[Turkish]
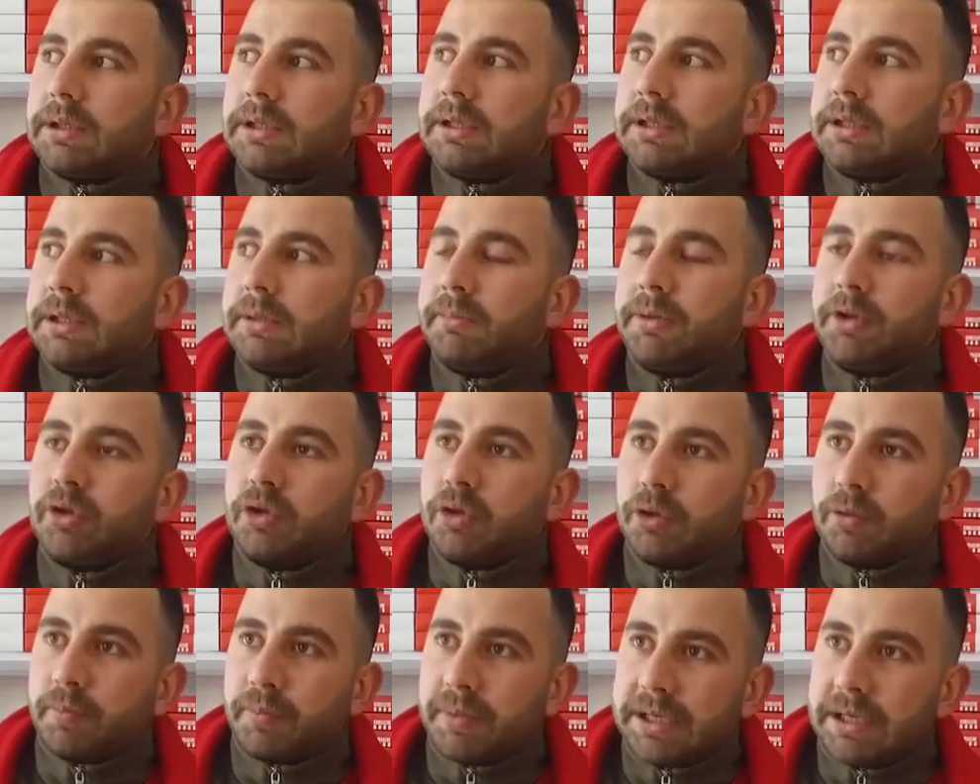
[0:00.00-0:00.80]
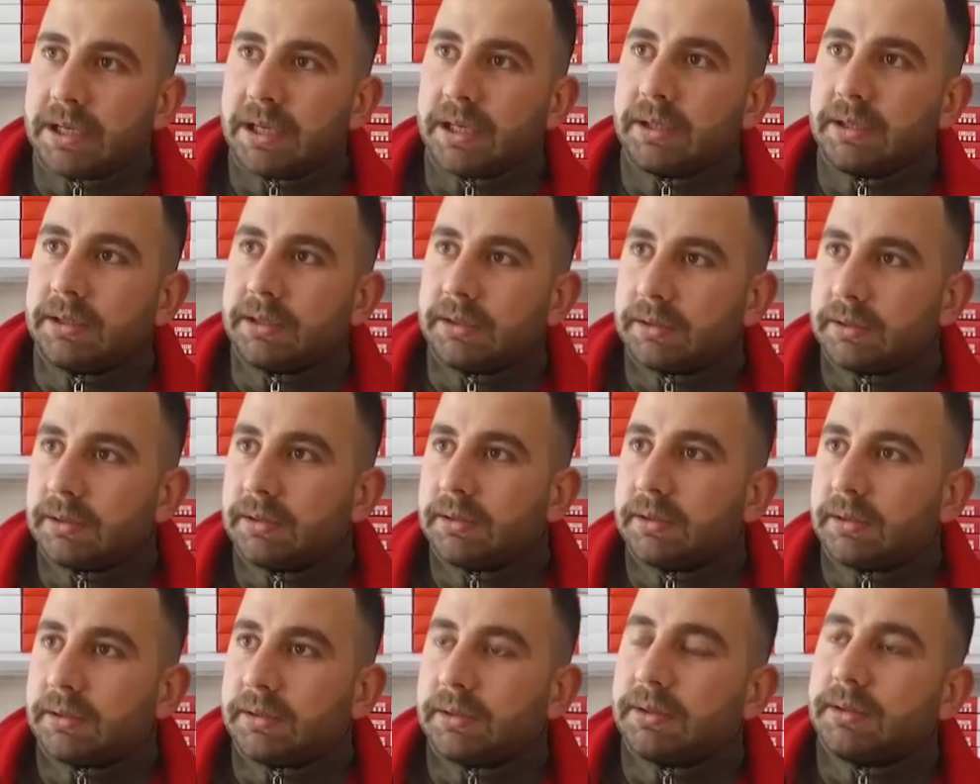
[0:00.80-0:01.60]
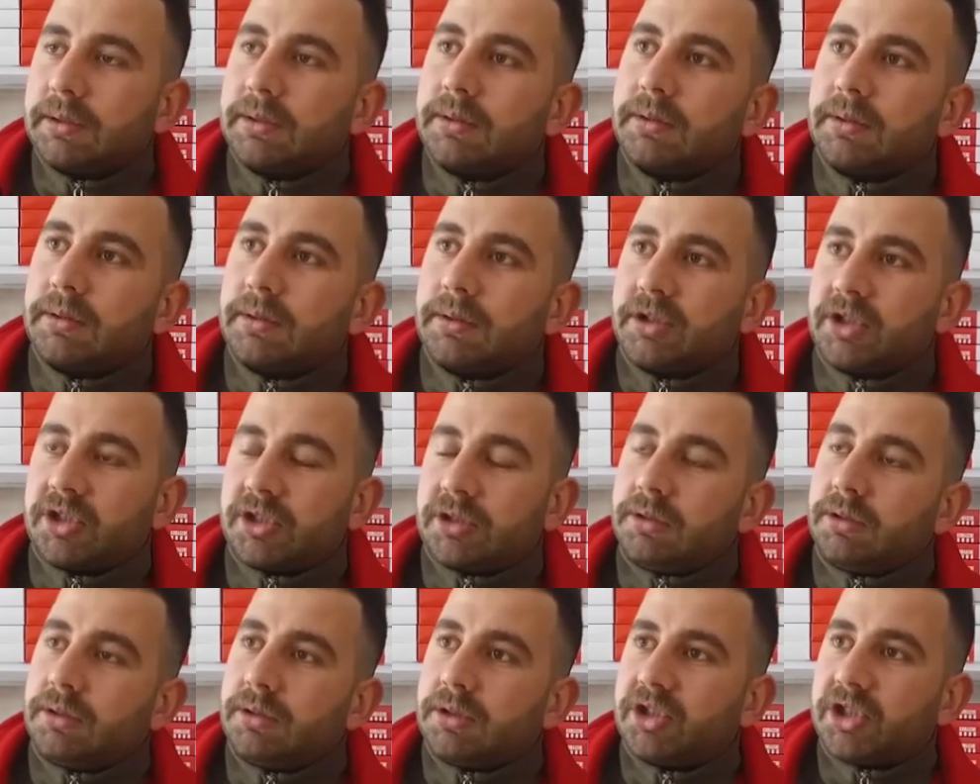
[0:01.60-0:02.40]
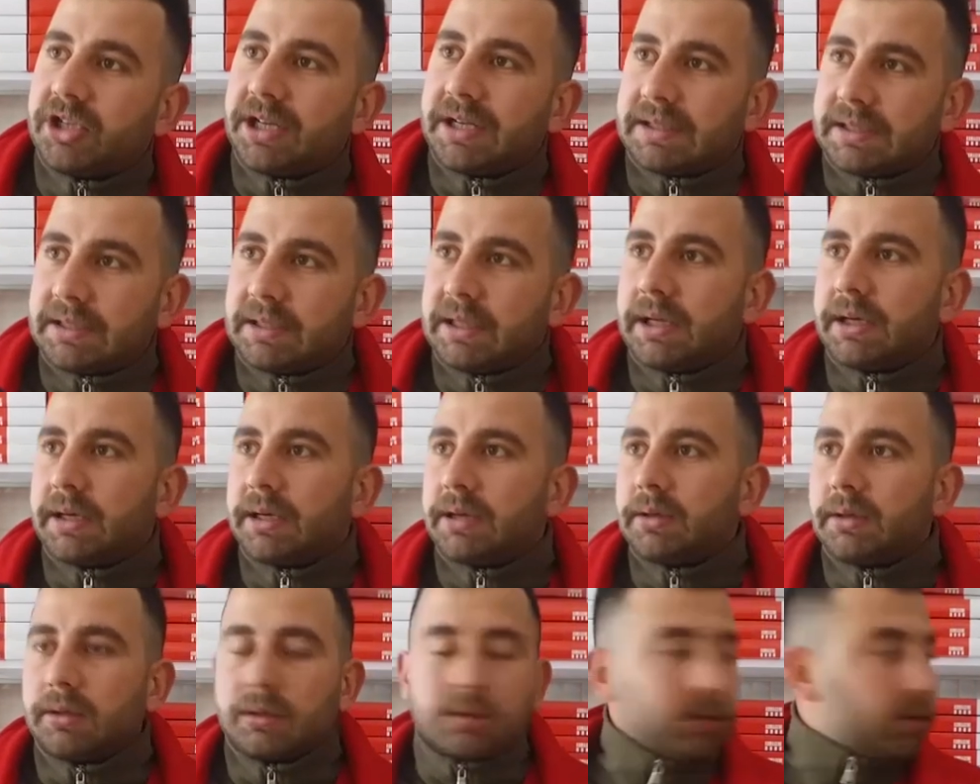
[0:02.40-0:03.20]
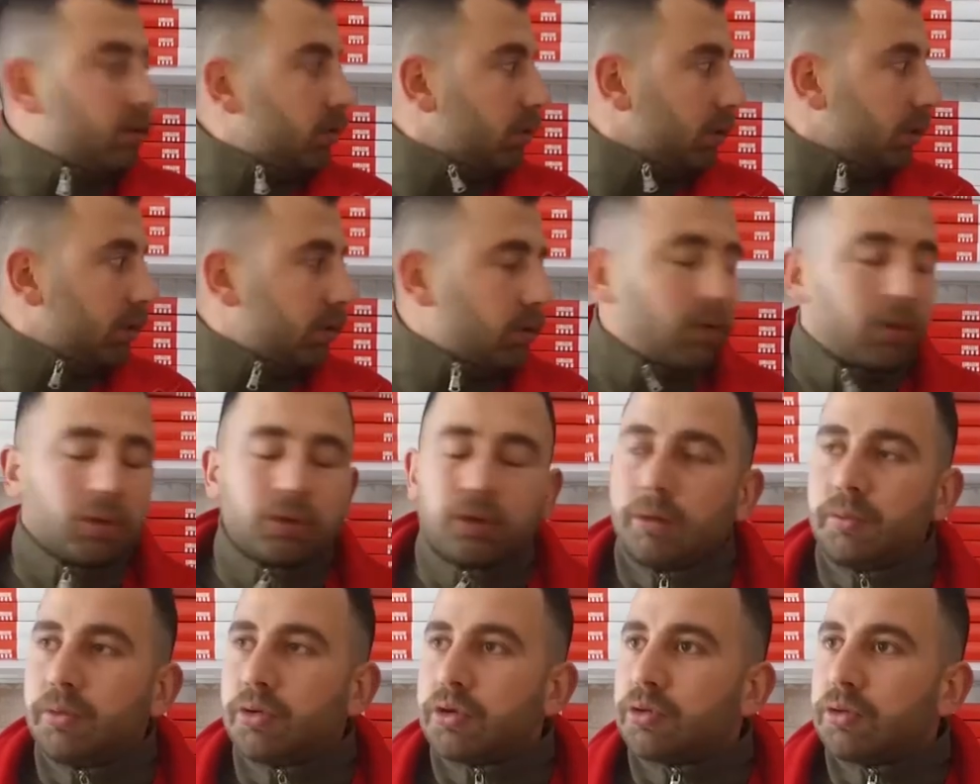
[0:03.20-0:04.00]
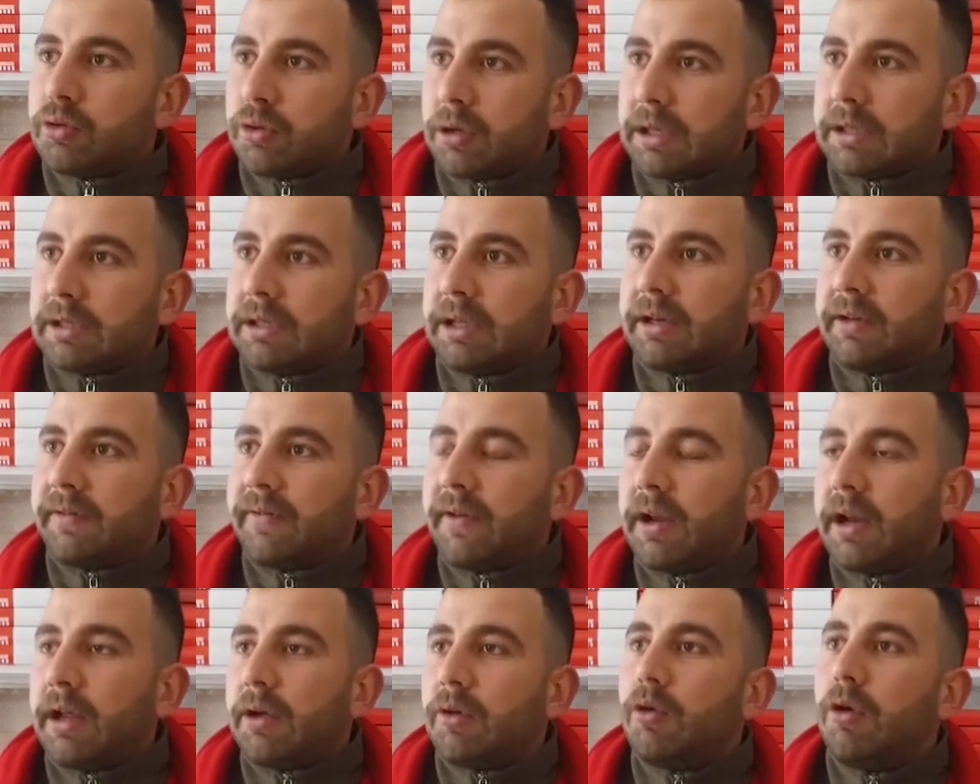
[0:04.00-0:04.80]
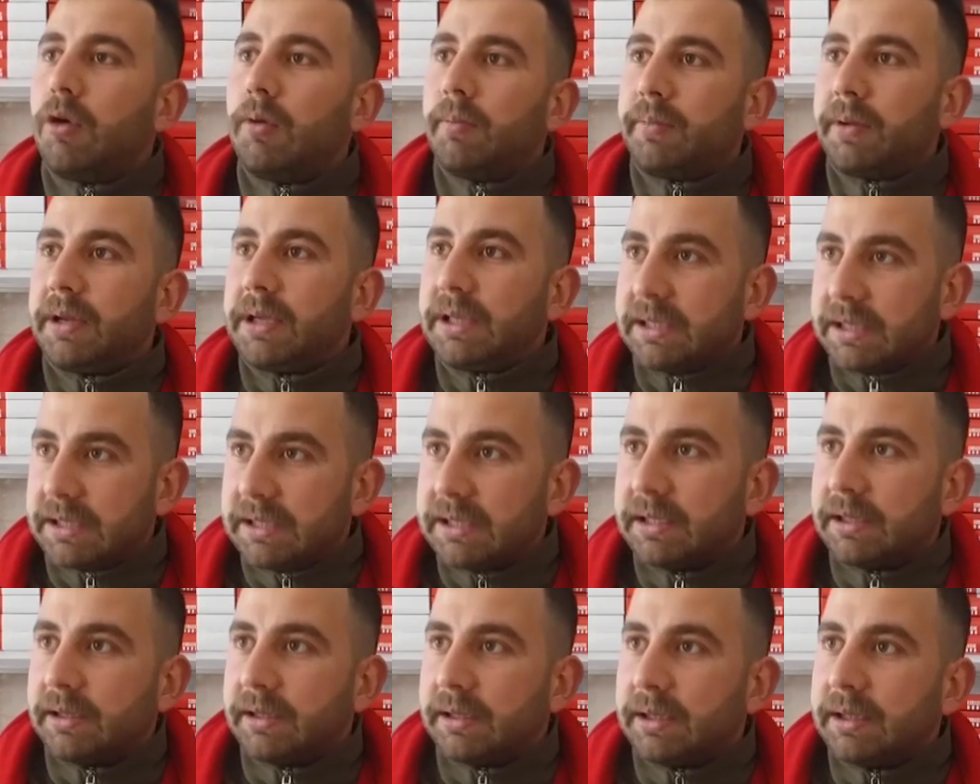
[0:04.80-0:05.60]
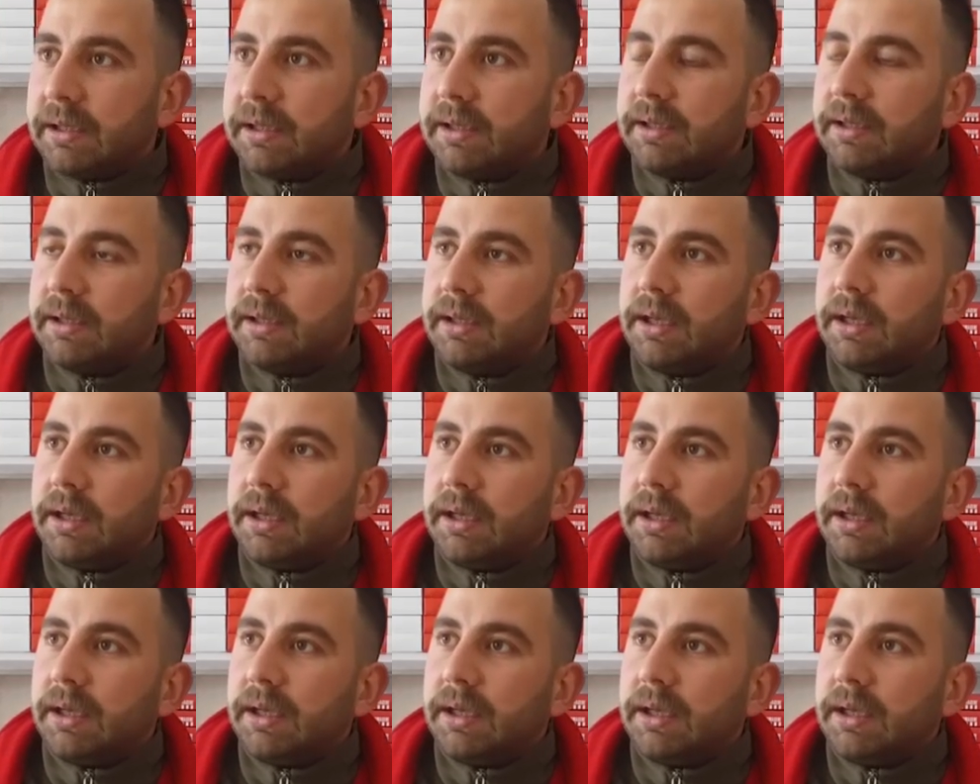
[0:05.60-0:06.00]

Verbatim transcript: Ee, Birçok binanın çatıları, otobüs durakları falan komple yıkıldı.